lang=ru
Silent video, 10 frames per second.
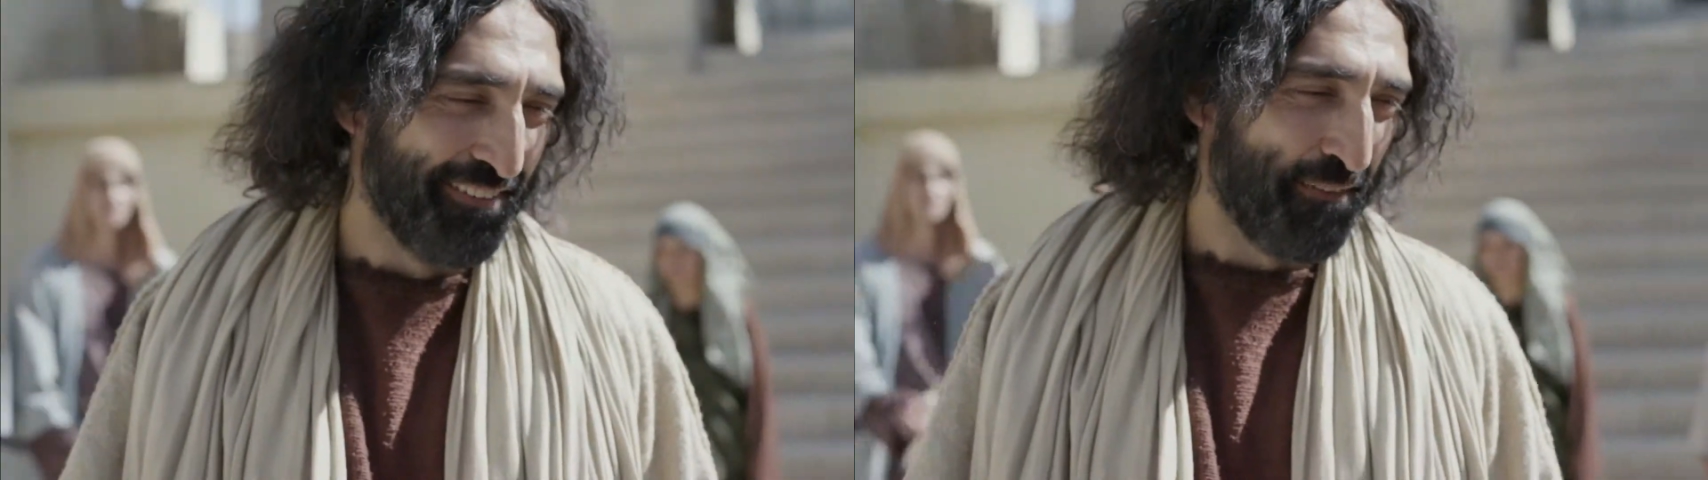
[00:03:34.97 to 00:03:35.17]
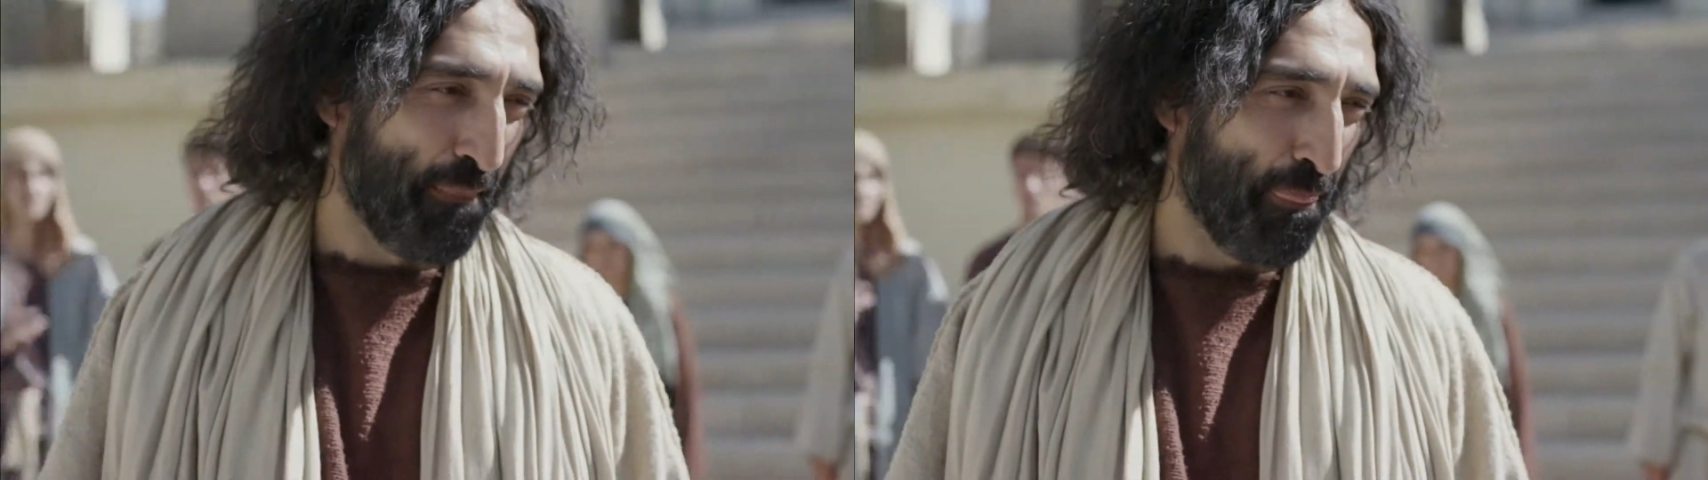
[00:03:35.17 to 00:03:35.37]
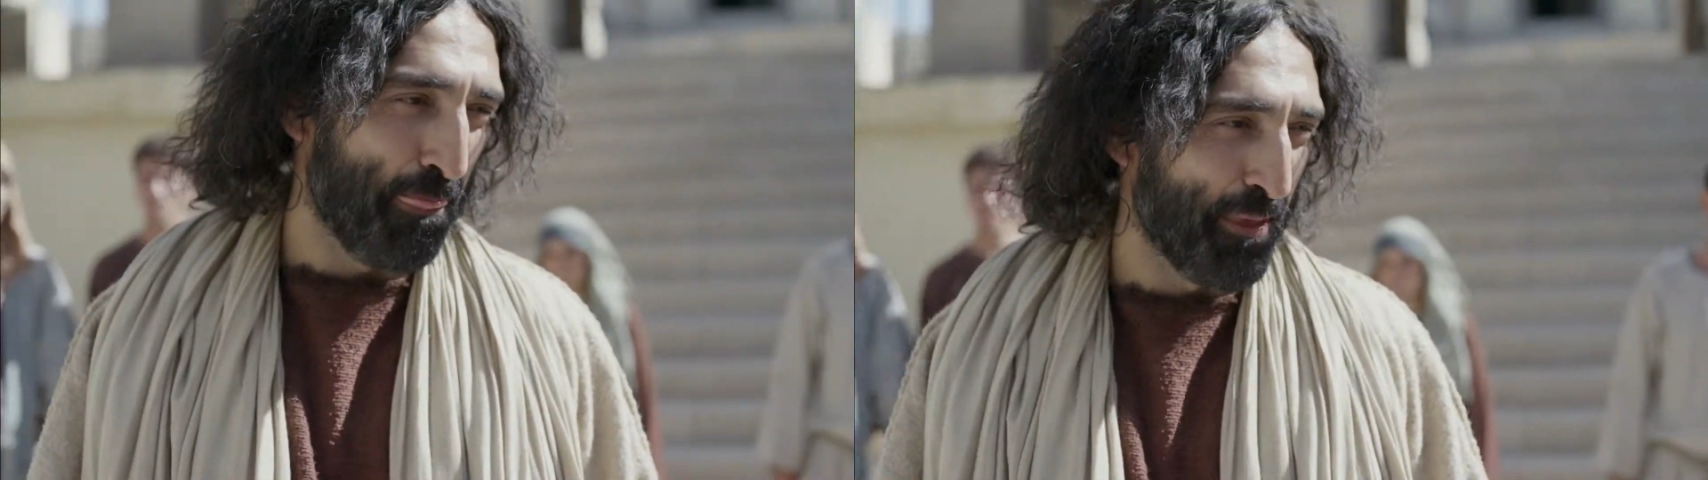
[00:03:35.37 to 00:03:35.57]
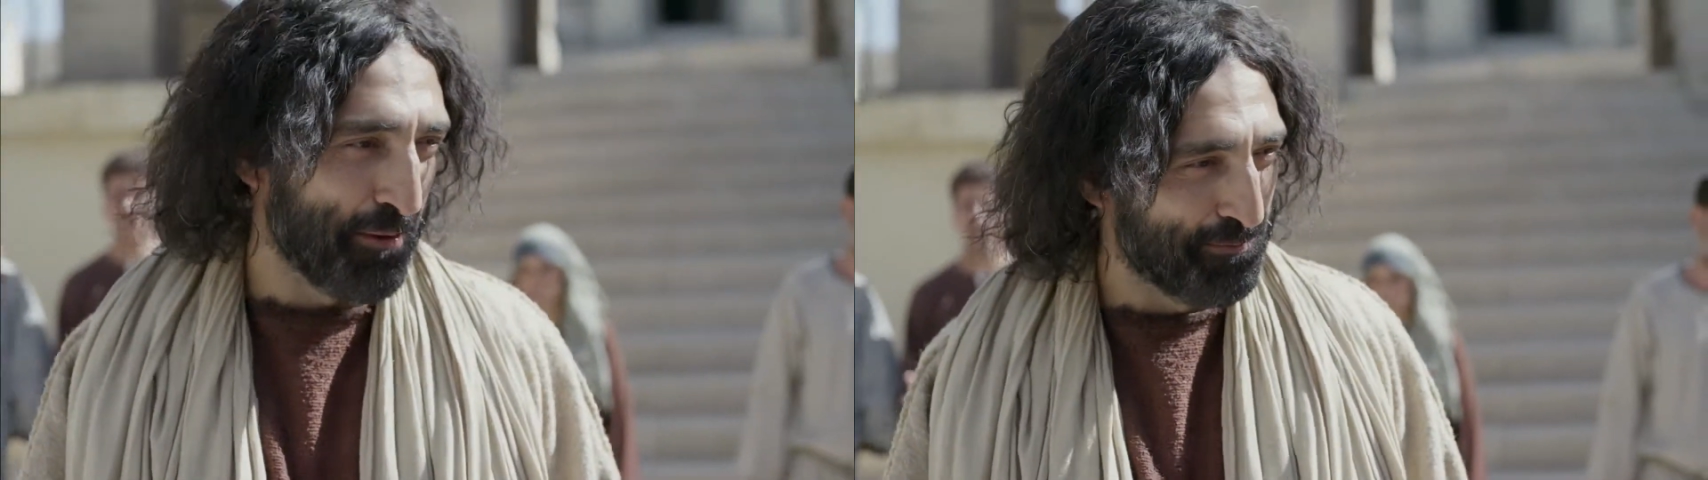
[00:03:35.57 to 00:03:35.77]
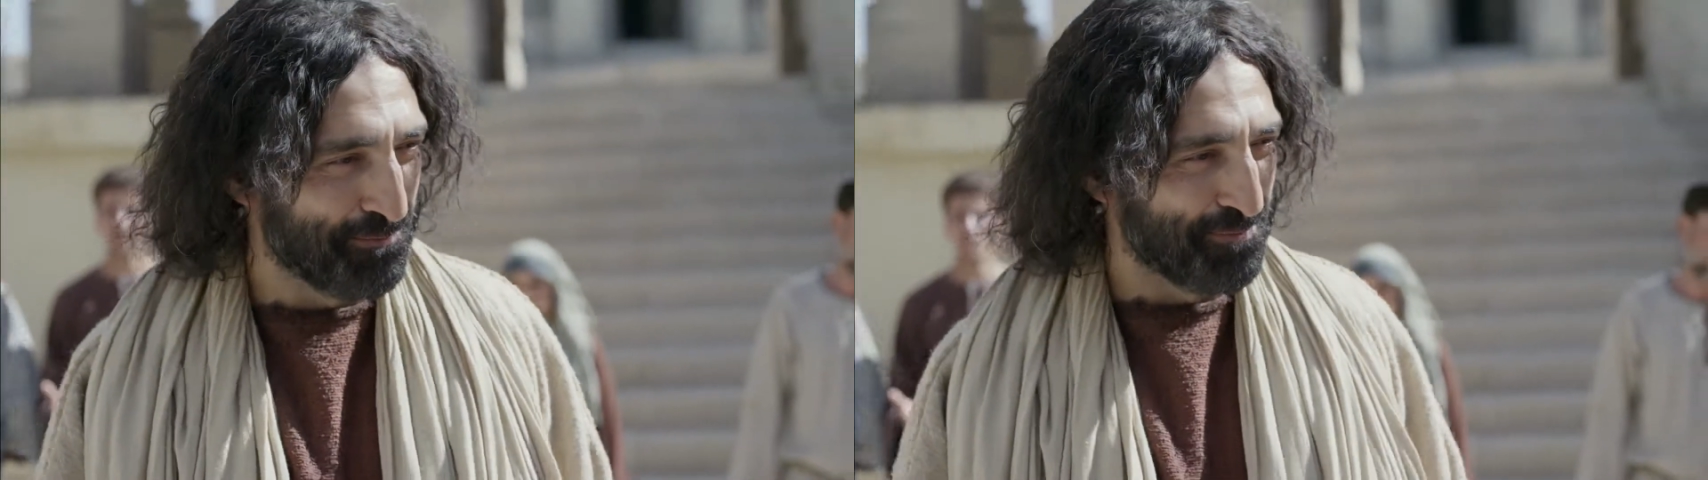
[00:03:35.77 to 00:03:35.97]
После этих
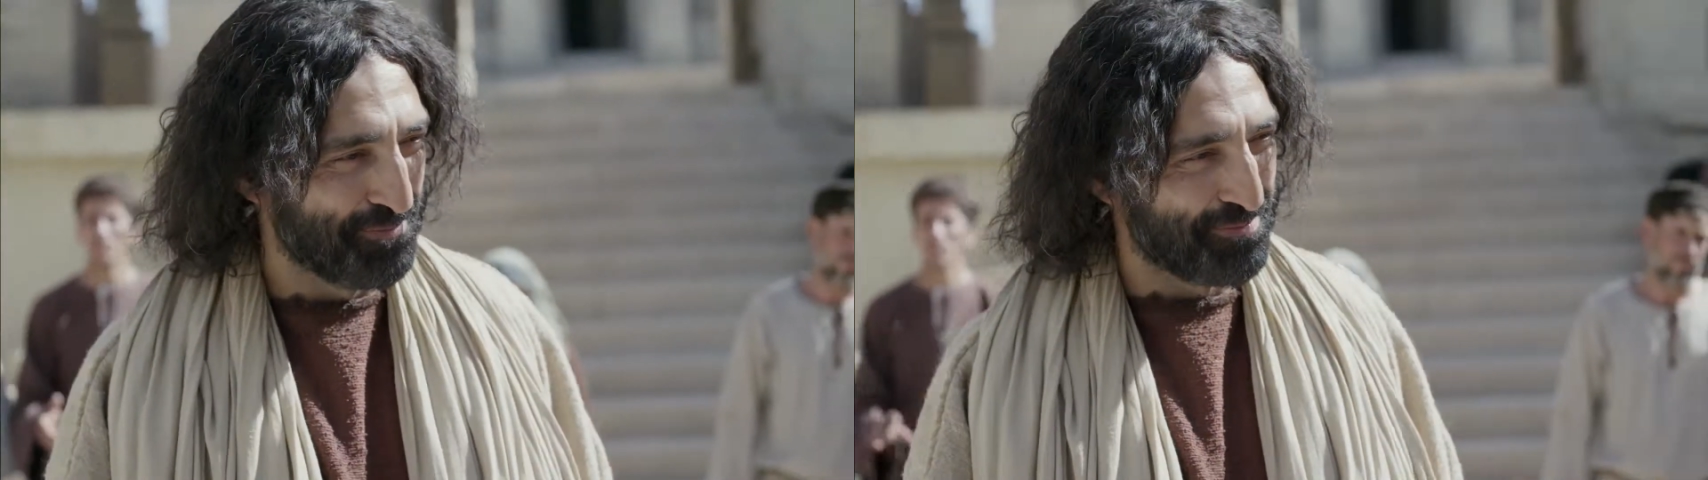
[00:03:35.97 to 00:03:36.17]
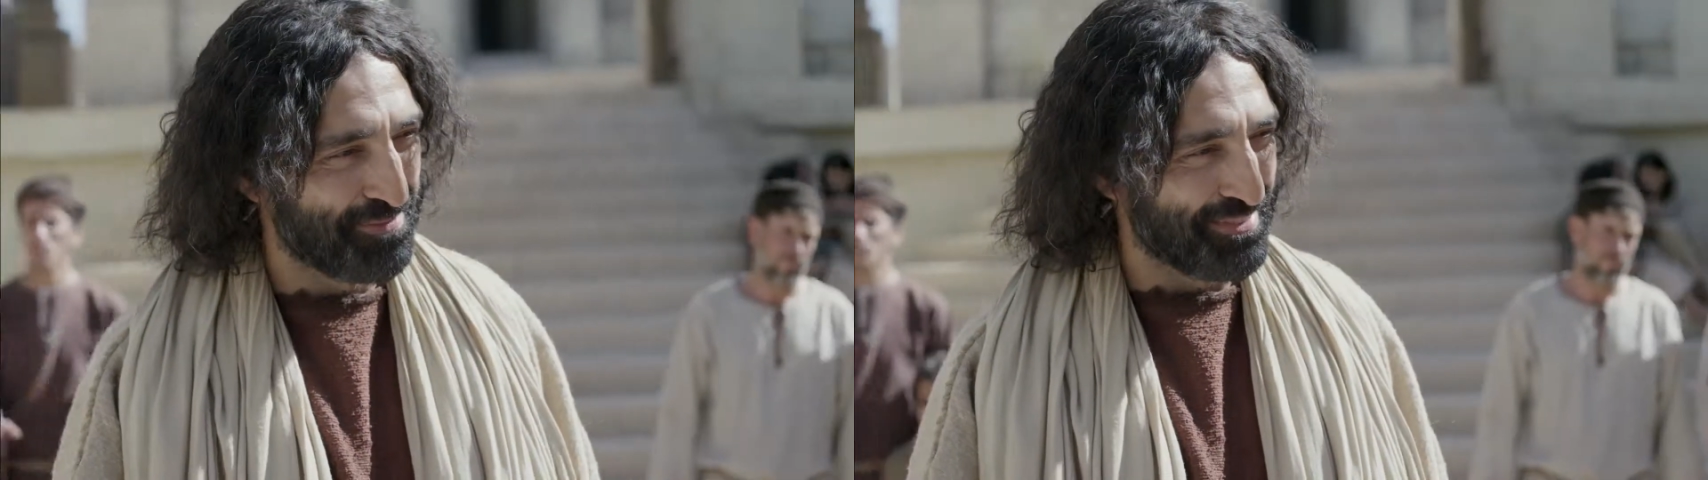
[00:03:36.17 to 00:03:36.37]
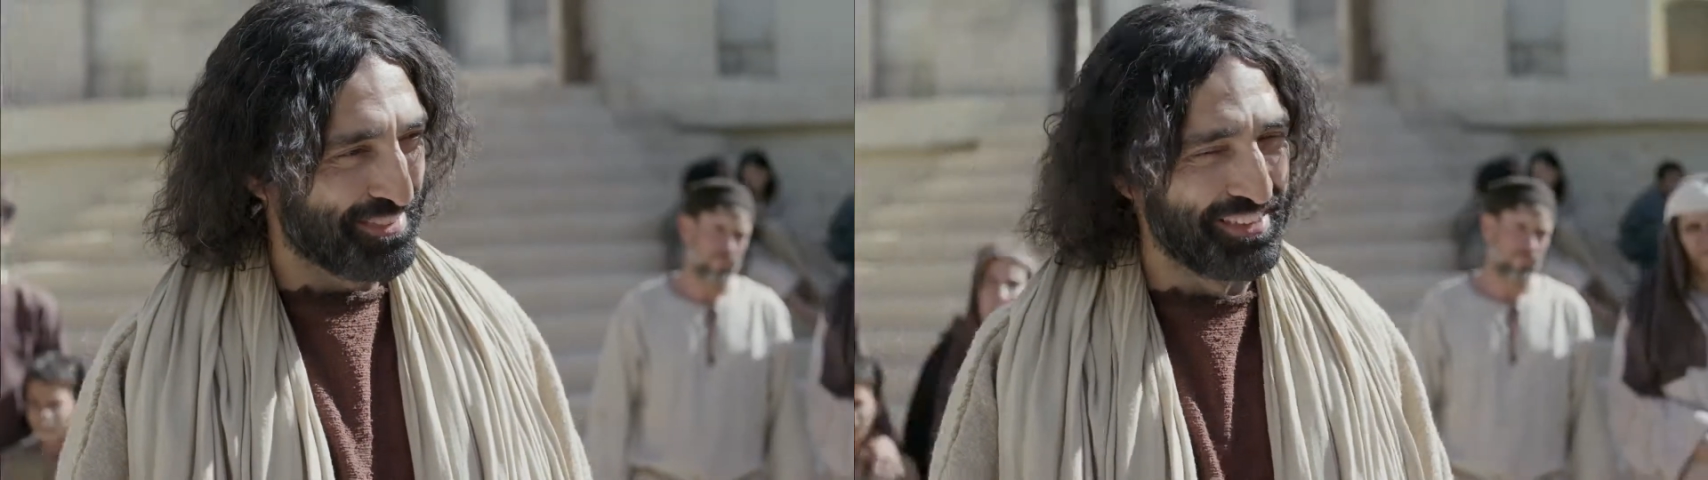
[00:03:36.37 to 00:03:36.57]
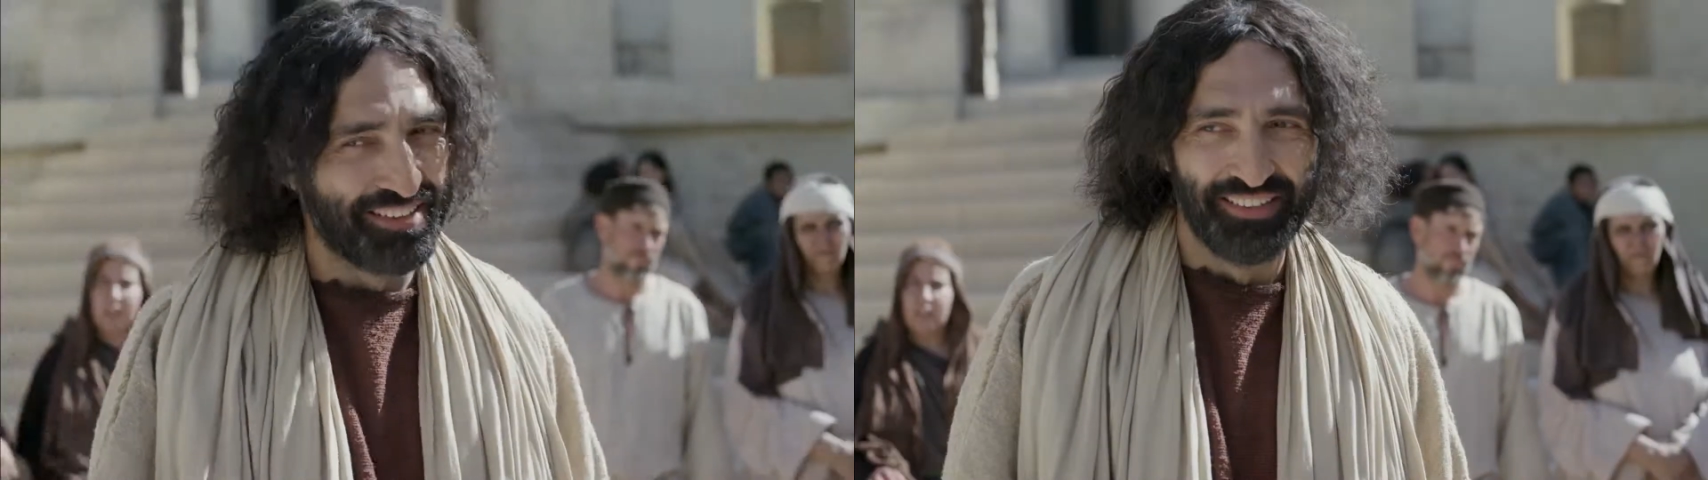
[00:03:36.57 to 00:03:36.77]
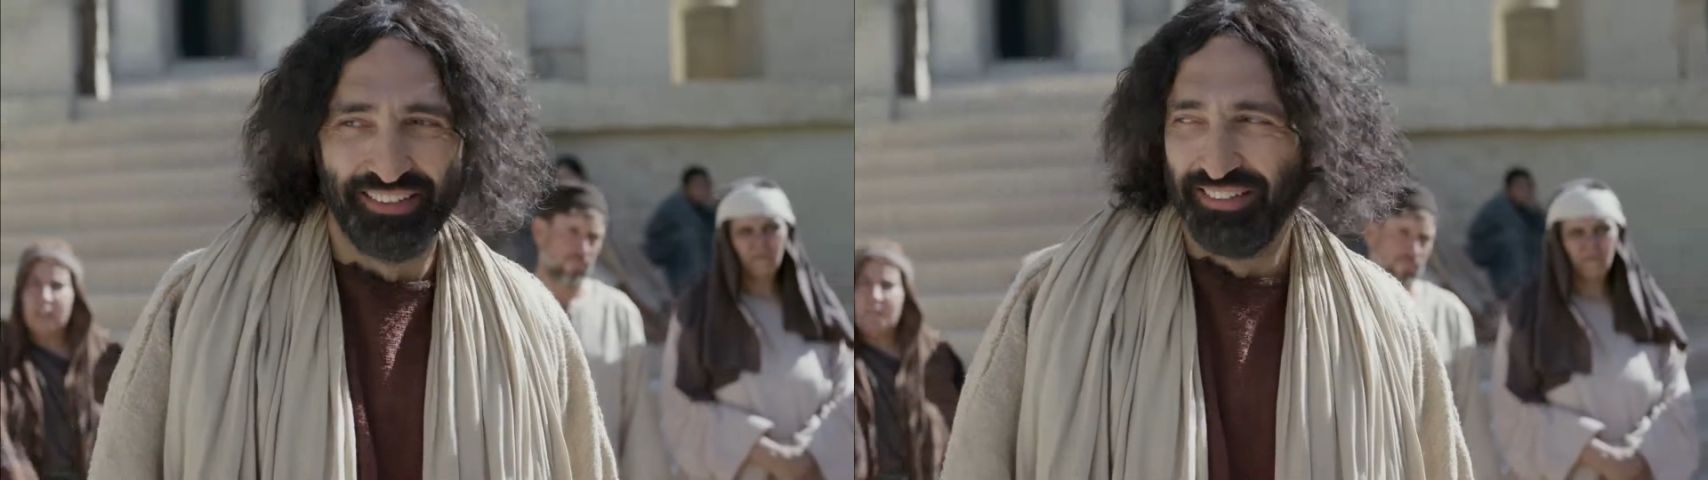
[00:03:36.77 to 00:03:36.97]
слов
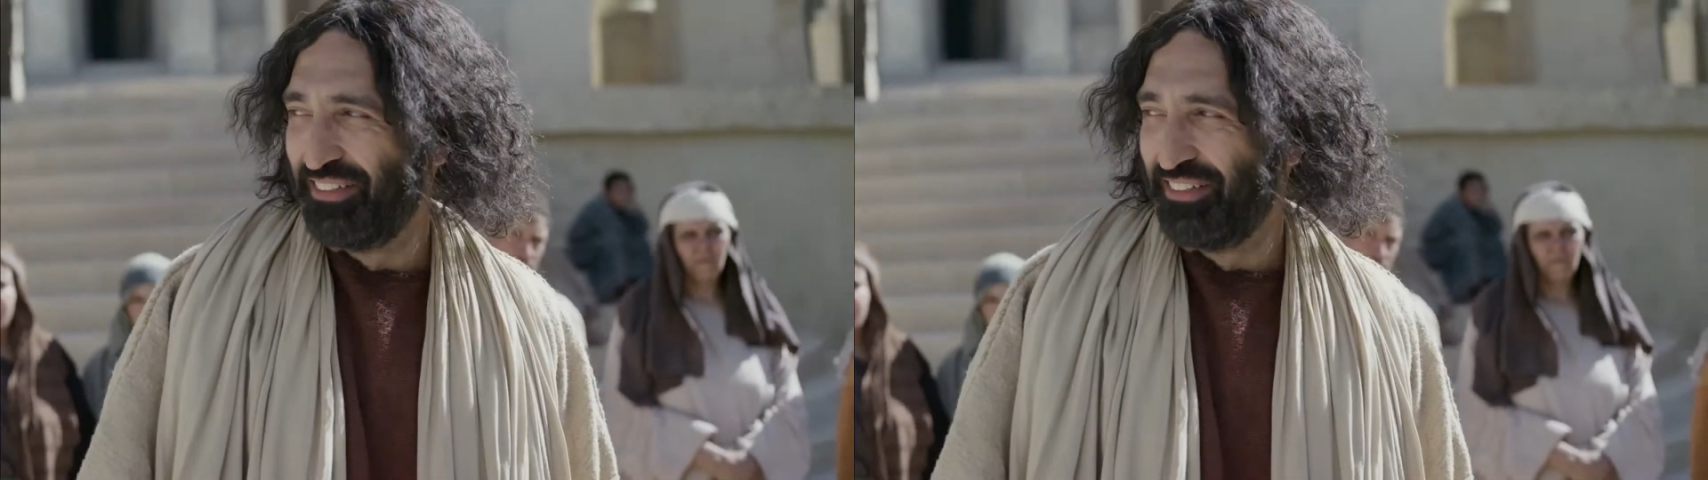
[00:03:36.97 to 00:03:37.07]
многие